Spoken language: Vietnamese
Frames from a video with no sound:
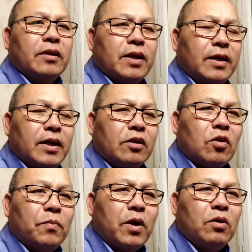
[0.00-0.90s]
tiền
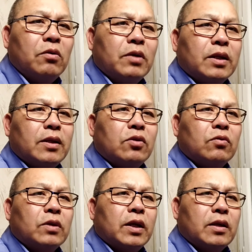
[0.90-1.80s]
tàu bao lũ này để
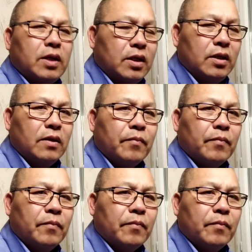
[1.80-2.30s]
tu tây kỳ